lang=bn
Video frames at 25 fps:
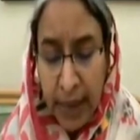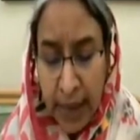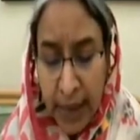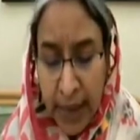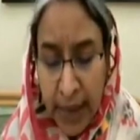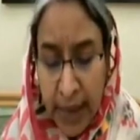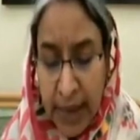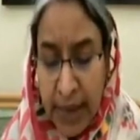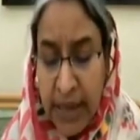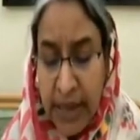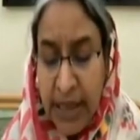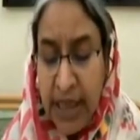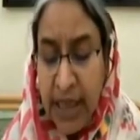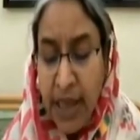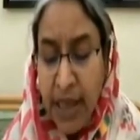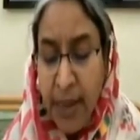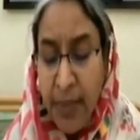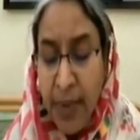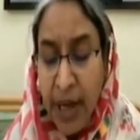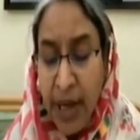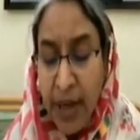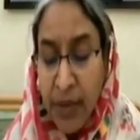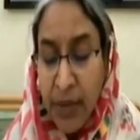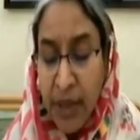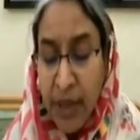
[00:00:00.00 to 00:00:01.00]
এছাড়া
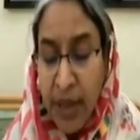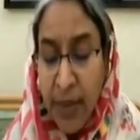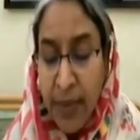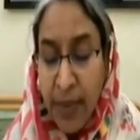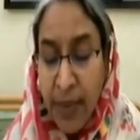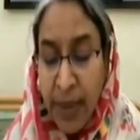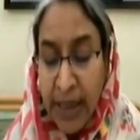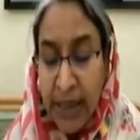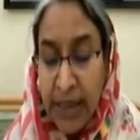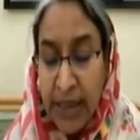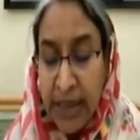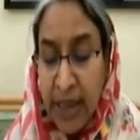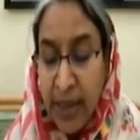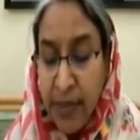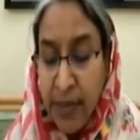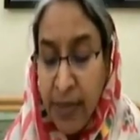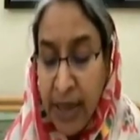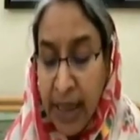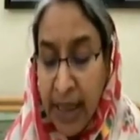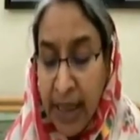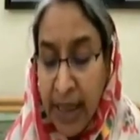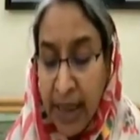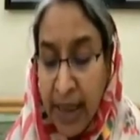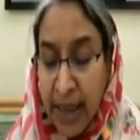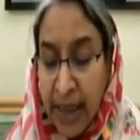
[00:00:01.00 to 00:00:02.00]
ভারতের পাঞ্জাব
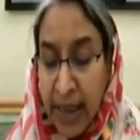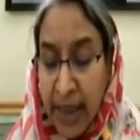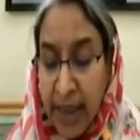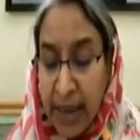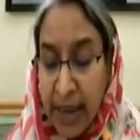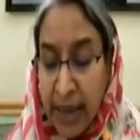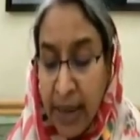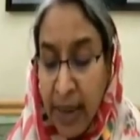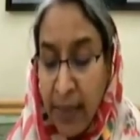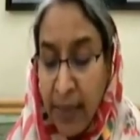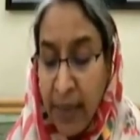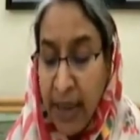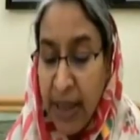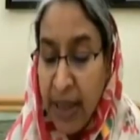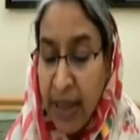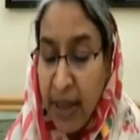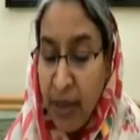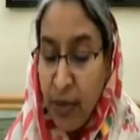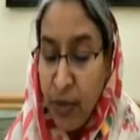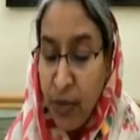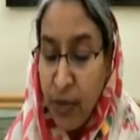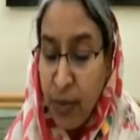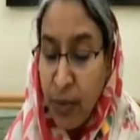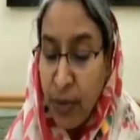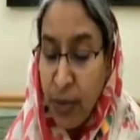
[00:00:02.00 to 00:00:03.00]
তেলেঙ্গানা
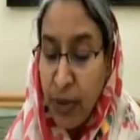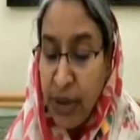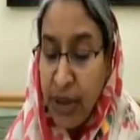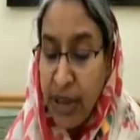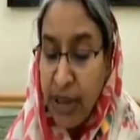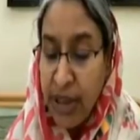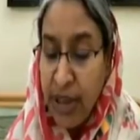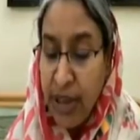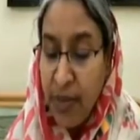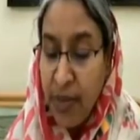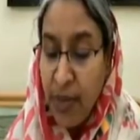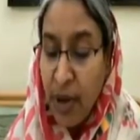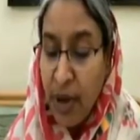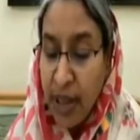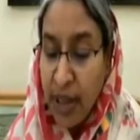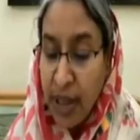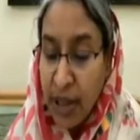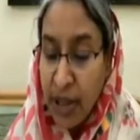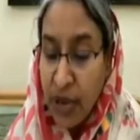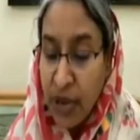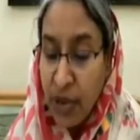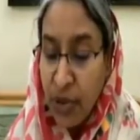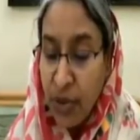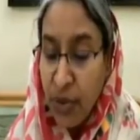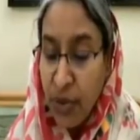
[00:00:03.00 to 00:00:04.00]
তামিলনাড়ু পন্ডিচেরি
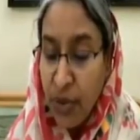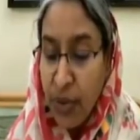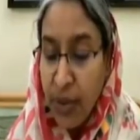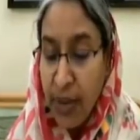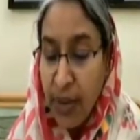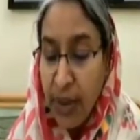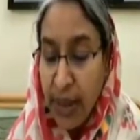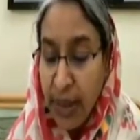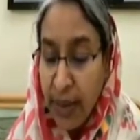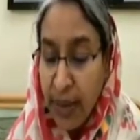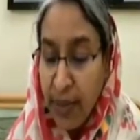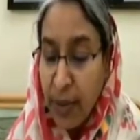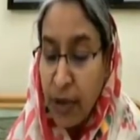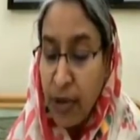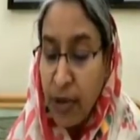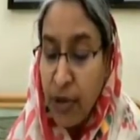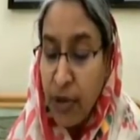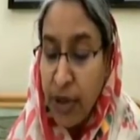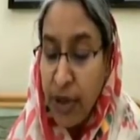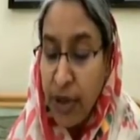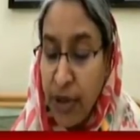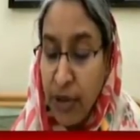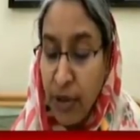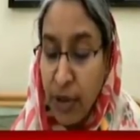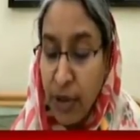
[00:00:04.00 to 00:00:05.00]
মহারাষ্ট্র
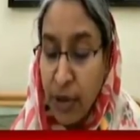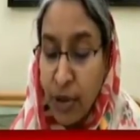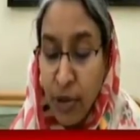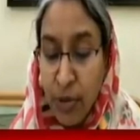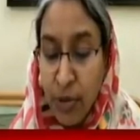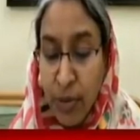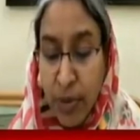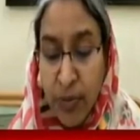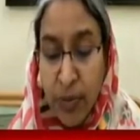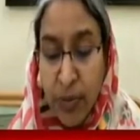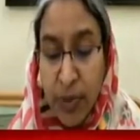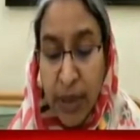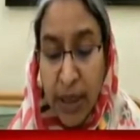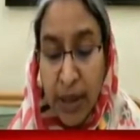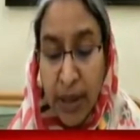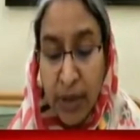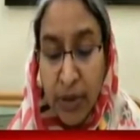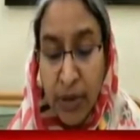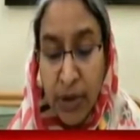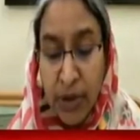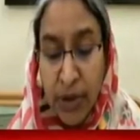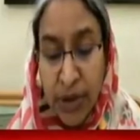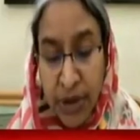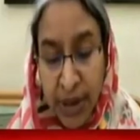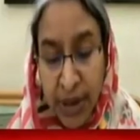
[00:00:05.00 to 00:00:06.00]
এবছরের দশম এবং
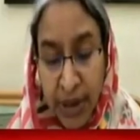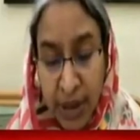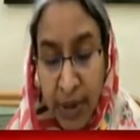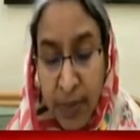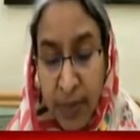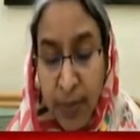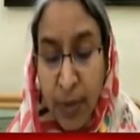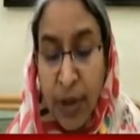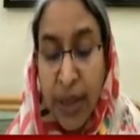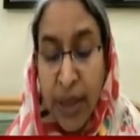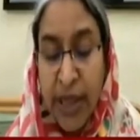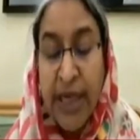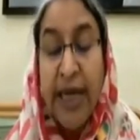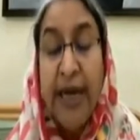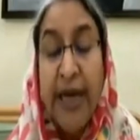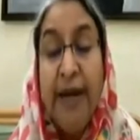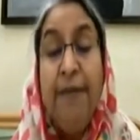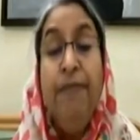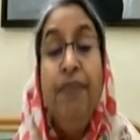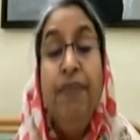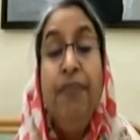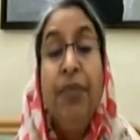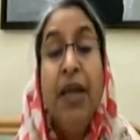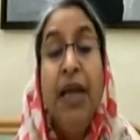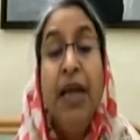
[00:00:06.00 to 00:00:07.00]
দ্বাদশ শ্রেণীর পরীক্ষা
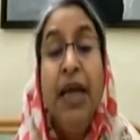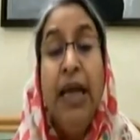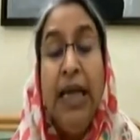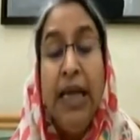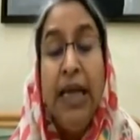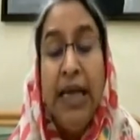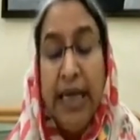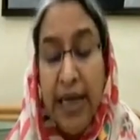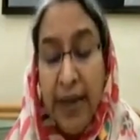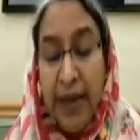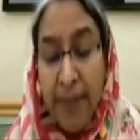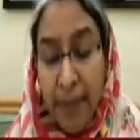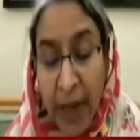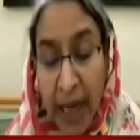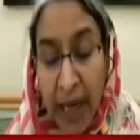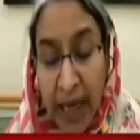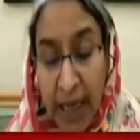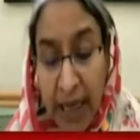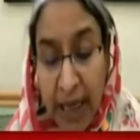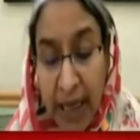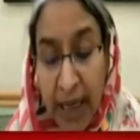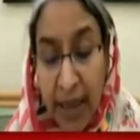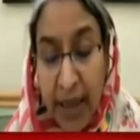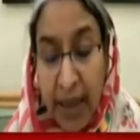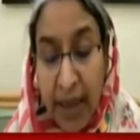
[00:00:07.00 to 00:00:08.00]

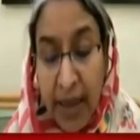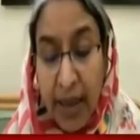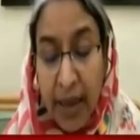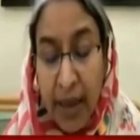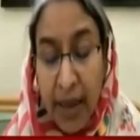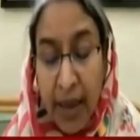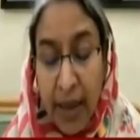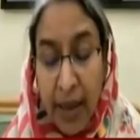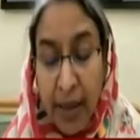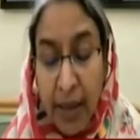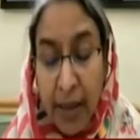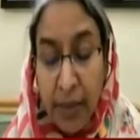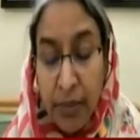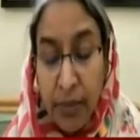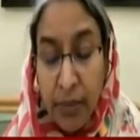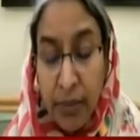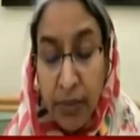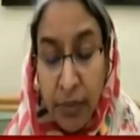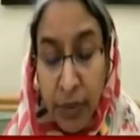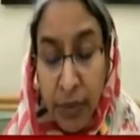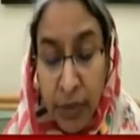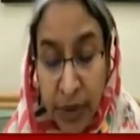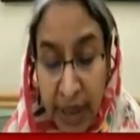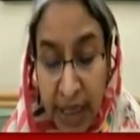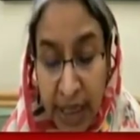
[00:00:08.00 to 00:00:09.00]
নেপালে
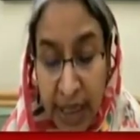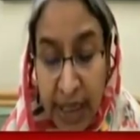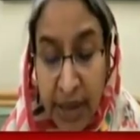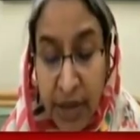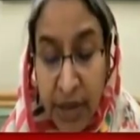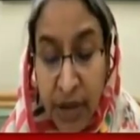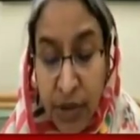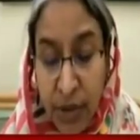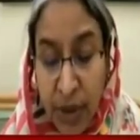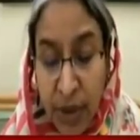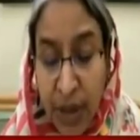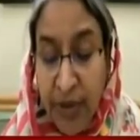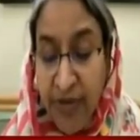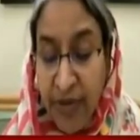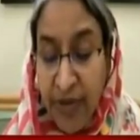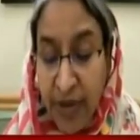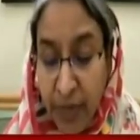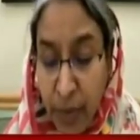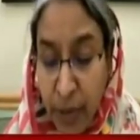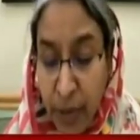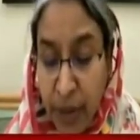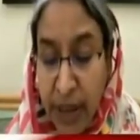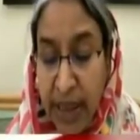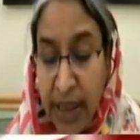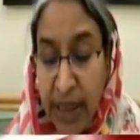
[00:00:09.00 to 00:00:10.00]
গ্রেড টুয়েলভের
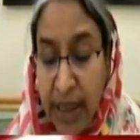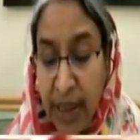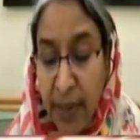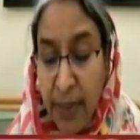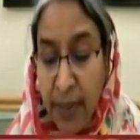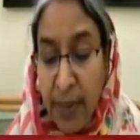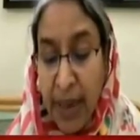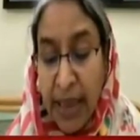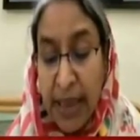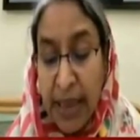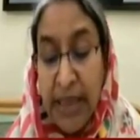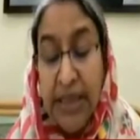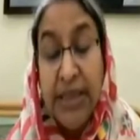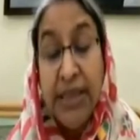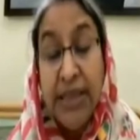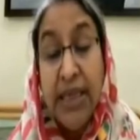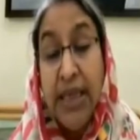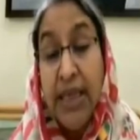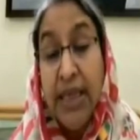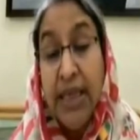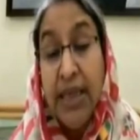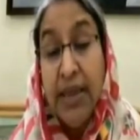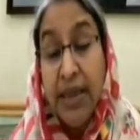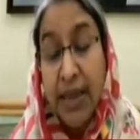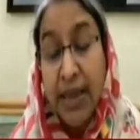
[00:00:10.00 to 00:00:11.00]
পরীক্ষা
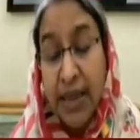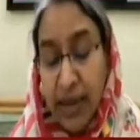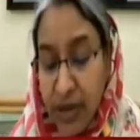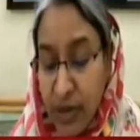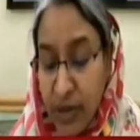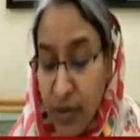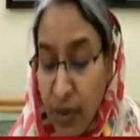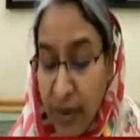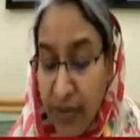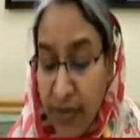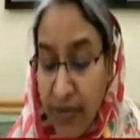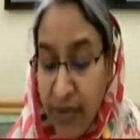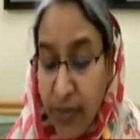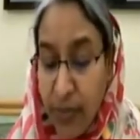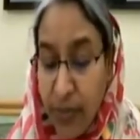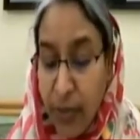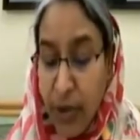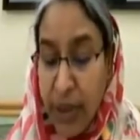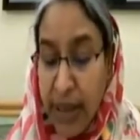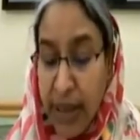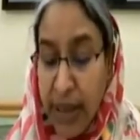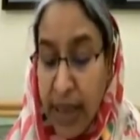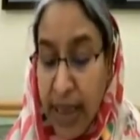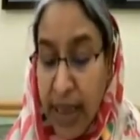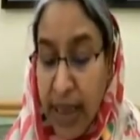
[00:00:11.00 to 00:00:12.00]
পাকিস্তানের গ্রেড টুয়েলভের
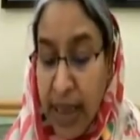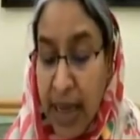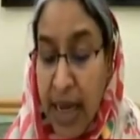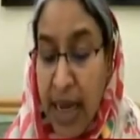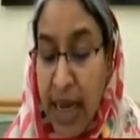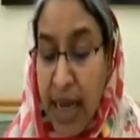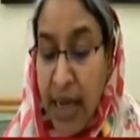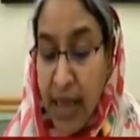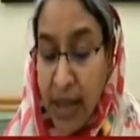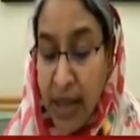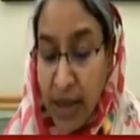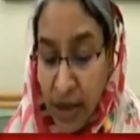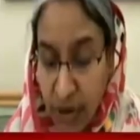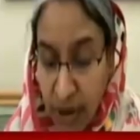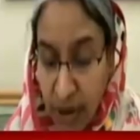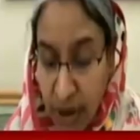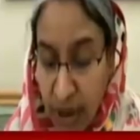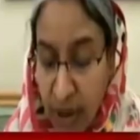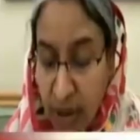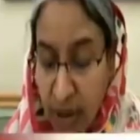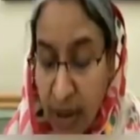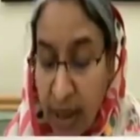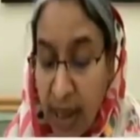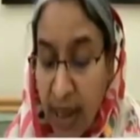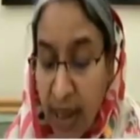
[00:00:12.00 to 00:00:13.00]
পরীক্ষা
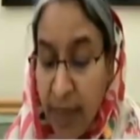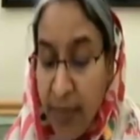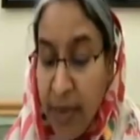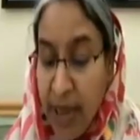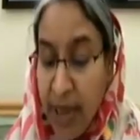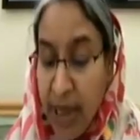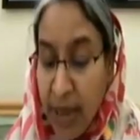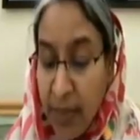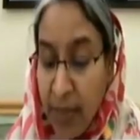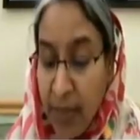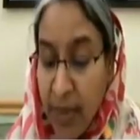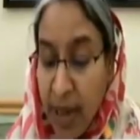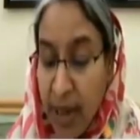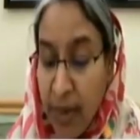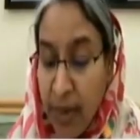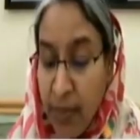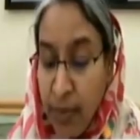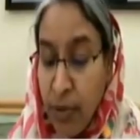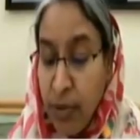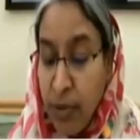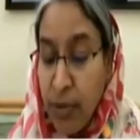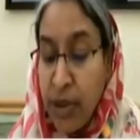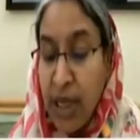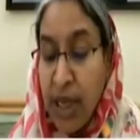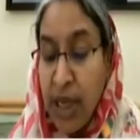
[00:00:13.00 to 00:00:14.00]
শ্রীলঙ্কা মিয়ানমার
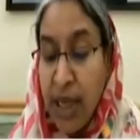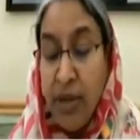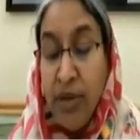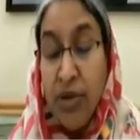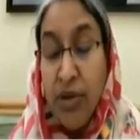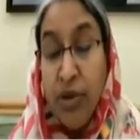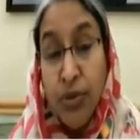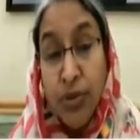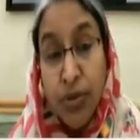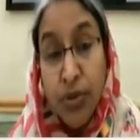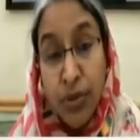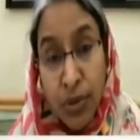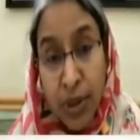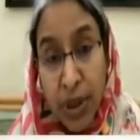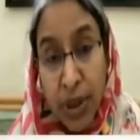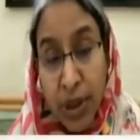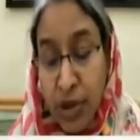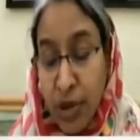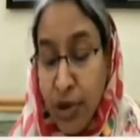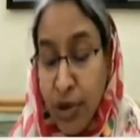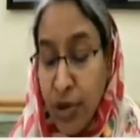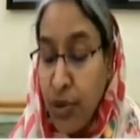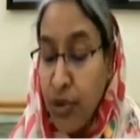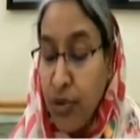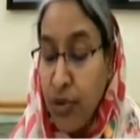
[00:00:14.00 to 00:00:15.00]
ভুটান
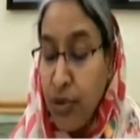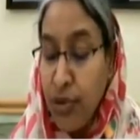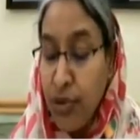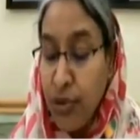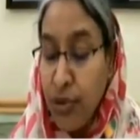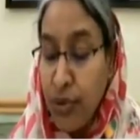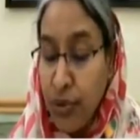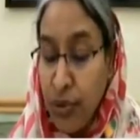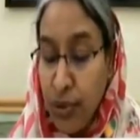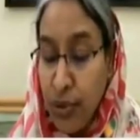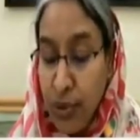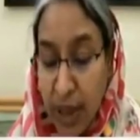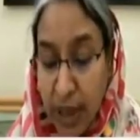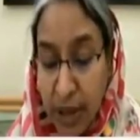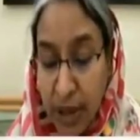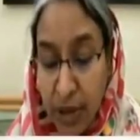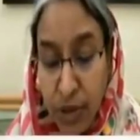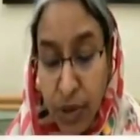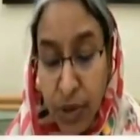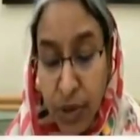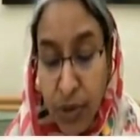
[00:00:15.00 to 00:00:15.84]
যুক্তরাষ্ট্র যুক্তরাজ্য